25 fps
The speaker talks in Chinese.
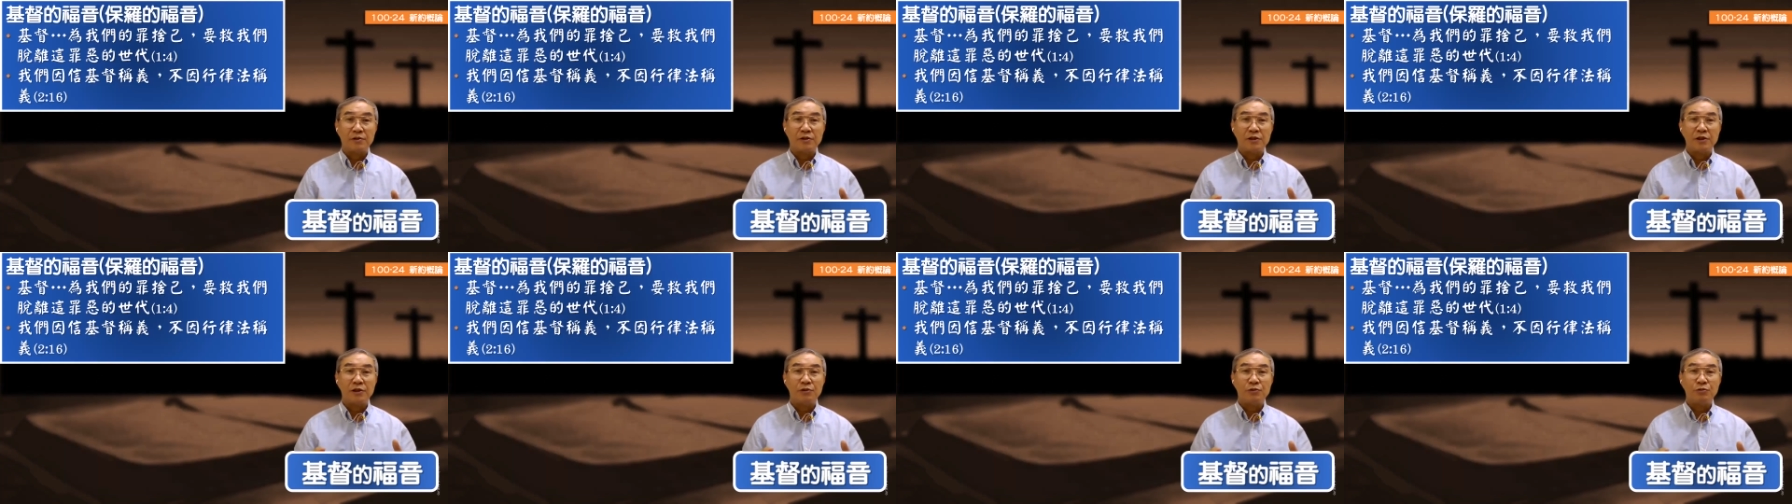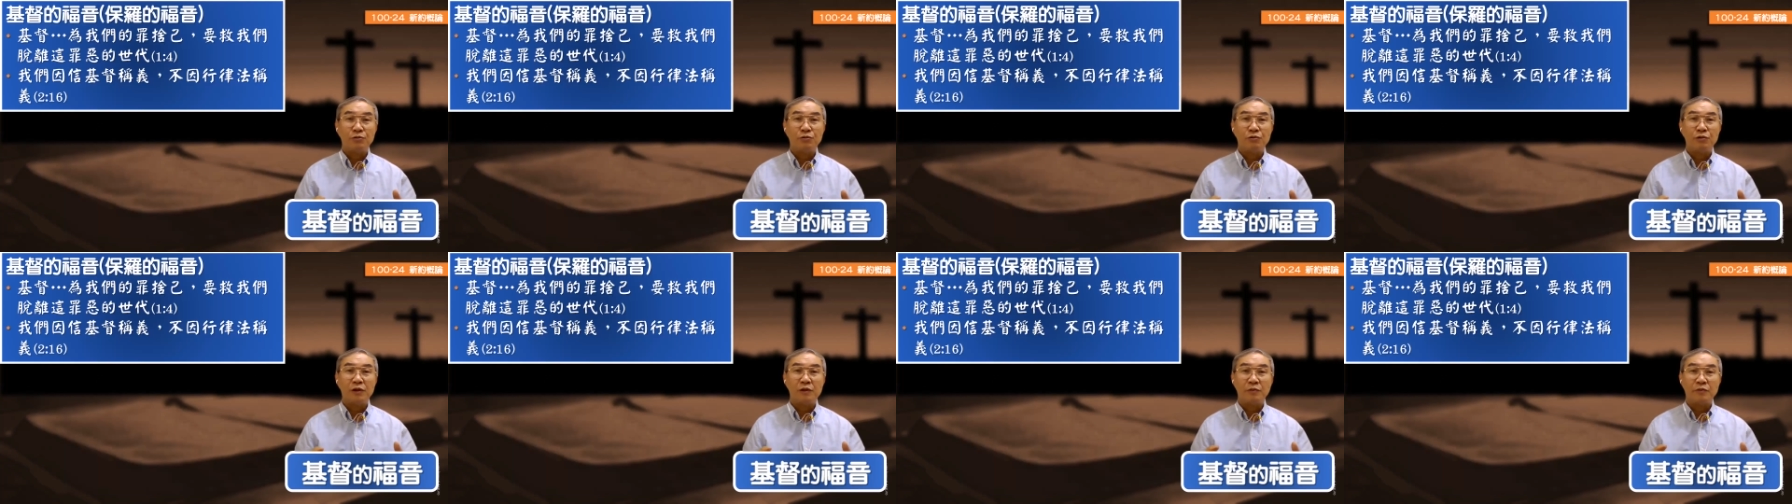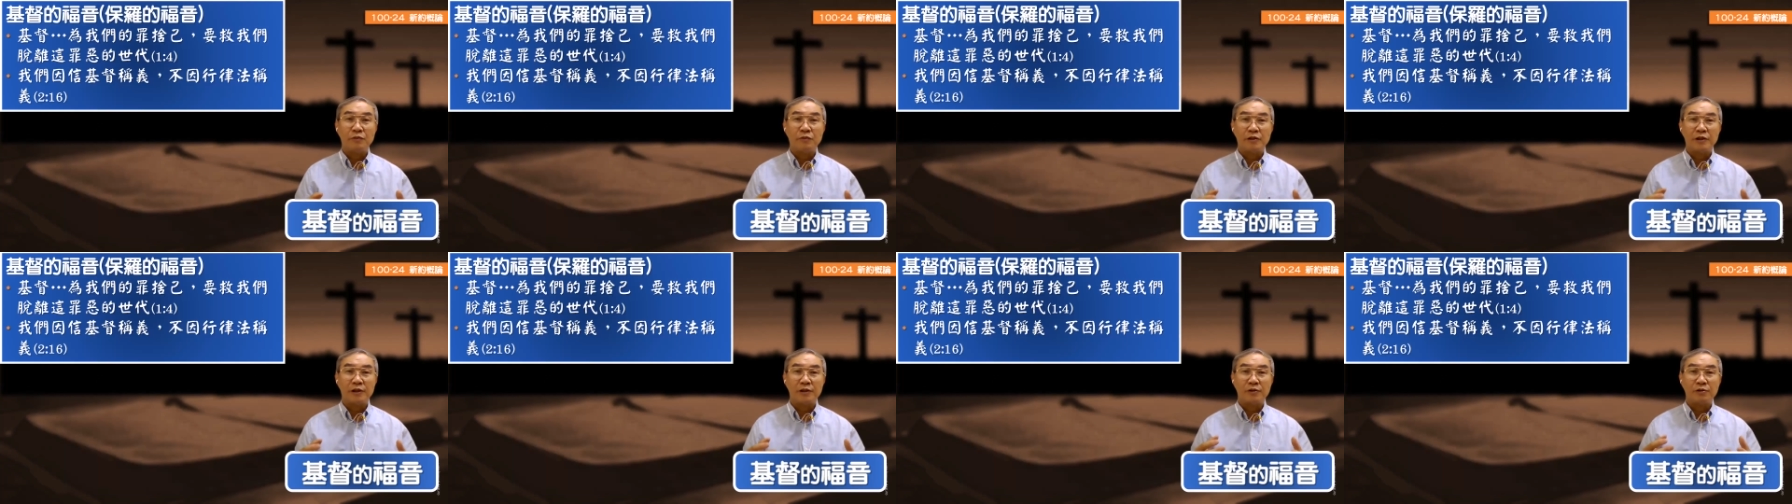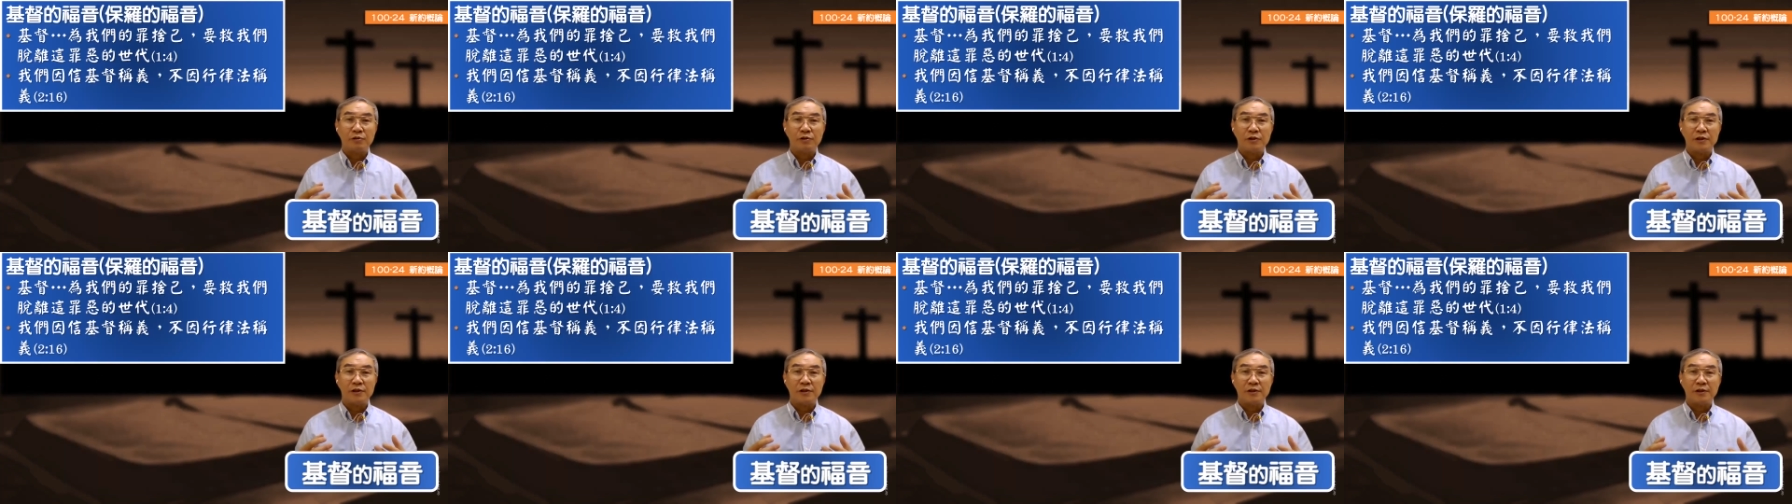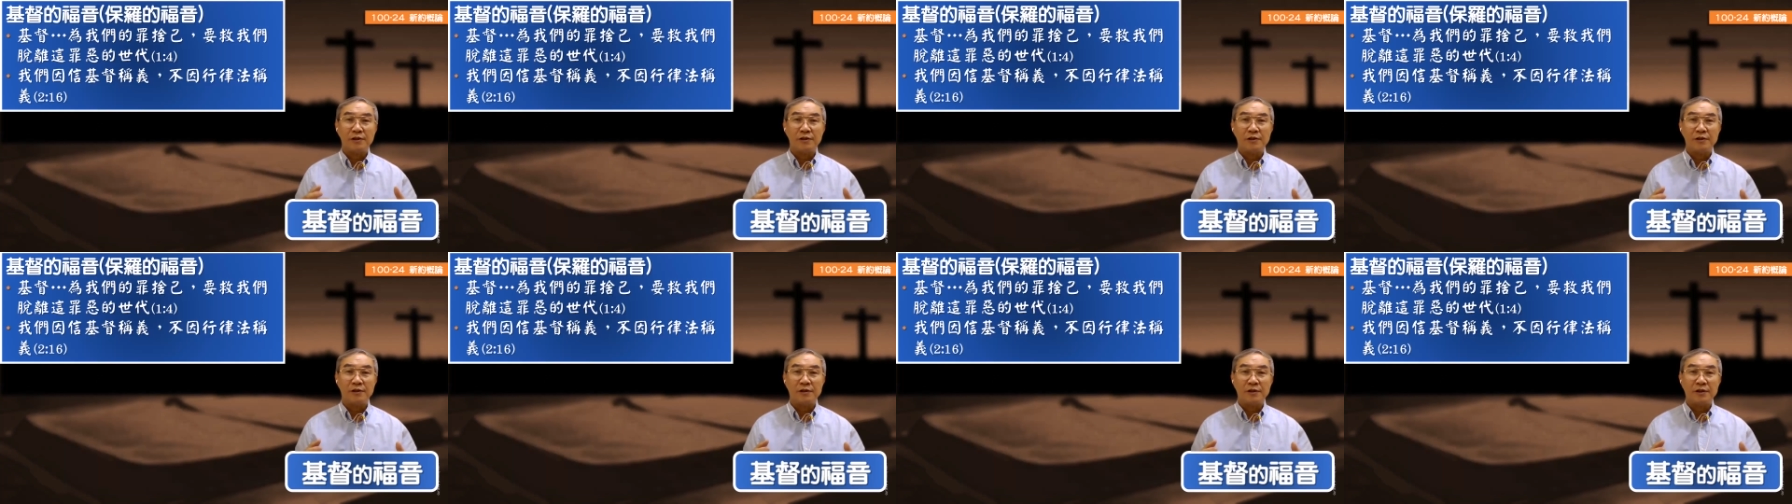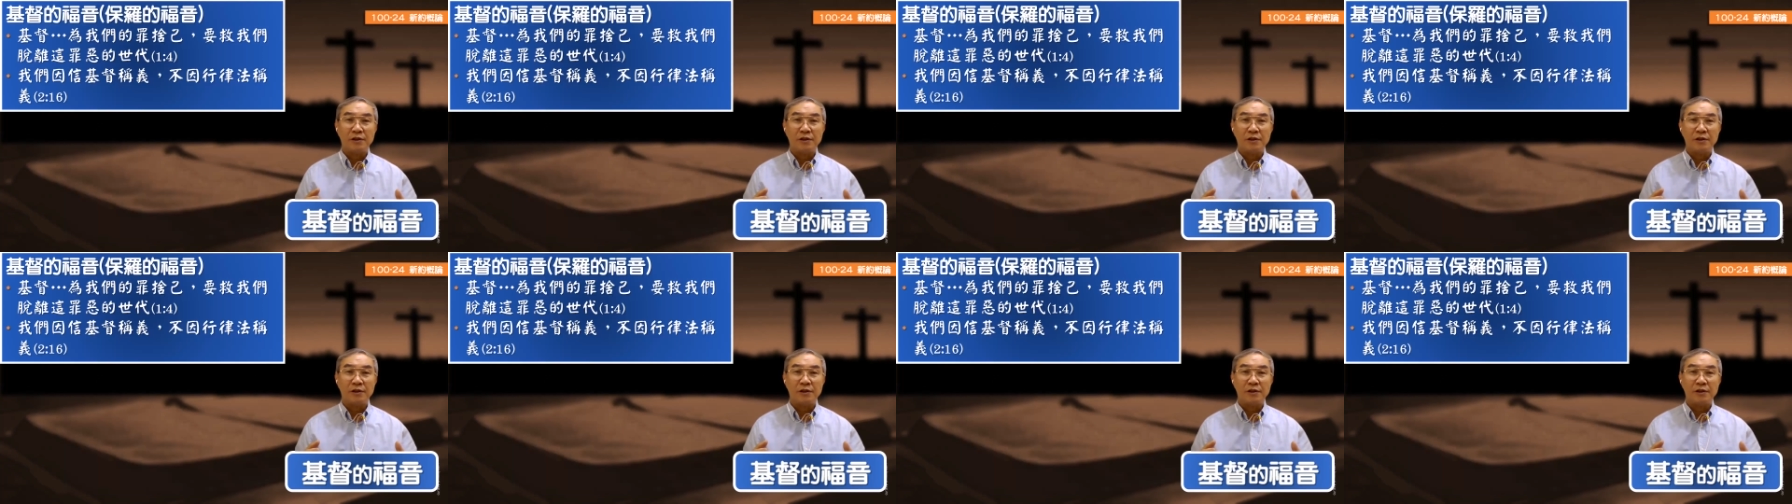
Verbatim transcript: 基督为我们的罪设计，